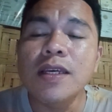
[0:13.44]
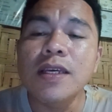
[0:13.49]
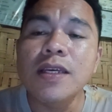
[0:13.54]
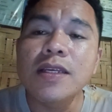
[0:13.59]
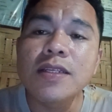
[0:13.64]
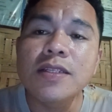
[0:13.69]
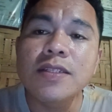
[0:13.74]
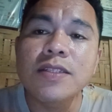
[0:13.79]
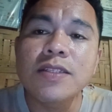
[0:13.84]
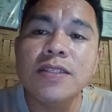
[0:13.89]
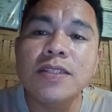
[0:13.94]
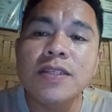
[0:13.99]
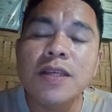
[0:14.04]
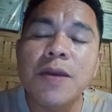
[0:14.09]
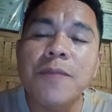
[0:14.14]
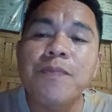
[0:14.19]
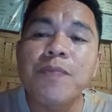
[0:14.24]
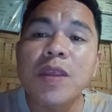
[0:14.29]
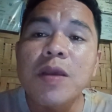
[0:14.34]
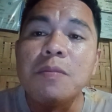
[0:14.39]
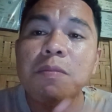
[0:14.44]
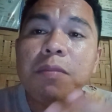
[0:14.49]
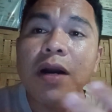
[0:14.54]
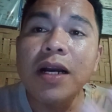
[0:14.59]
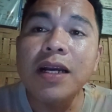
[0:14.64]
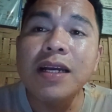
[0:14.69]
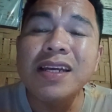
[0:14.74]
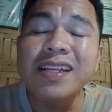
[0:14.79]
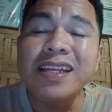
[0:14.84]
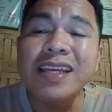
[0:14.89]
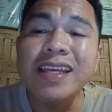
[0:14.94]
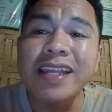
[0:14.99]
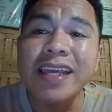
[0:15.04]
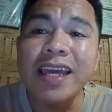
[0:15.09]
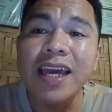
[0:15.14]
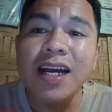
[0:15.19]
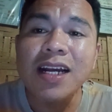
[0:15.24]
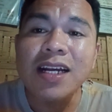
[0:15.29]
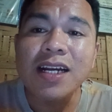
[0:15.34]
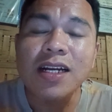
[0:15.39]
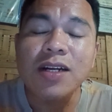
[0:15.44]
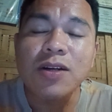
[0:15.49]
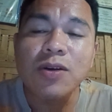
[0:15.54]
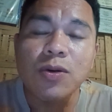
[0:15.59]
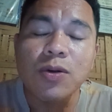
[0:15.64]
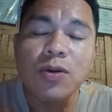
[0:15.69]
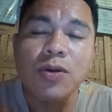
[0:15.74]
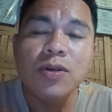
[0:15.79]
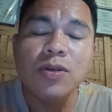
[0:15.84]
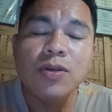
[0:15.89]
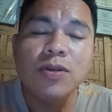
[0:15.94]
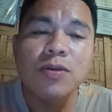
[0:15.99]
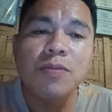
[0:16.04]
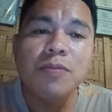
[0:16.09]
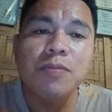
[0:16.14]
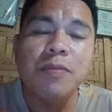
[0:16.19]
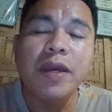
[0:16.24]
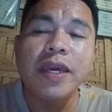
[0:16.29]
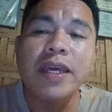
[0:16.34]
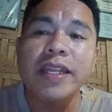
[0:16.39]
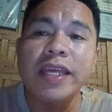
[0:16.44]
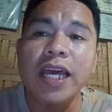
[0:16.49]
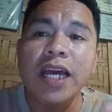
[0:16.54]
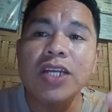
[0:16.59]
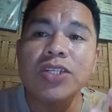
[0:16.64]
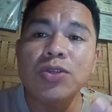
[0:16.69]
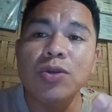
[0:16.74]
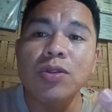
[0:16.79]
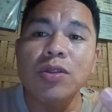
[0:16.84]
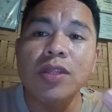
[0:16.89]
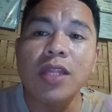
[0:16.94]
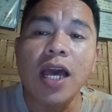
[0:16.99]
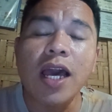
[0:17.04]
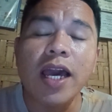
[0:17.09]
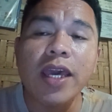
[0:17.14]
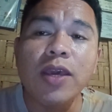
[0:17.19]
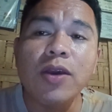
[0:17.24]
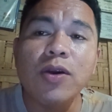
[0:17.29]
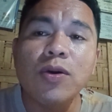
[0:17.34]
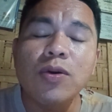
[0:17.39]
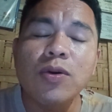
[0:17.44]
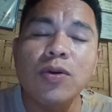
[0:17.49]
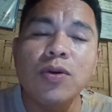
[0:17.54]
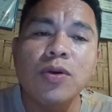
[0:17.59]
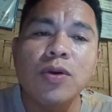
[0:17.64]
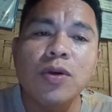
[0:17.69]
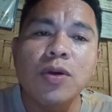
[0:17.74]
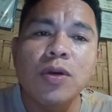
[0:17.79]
is magre-react ako. May reaction tayo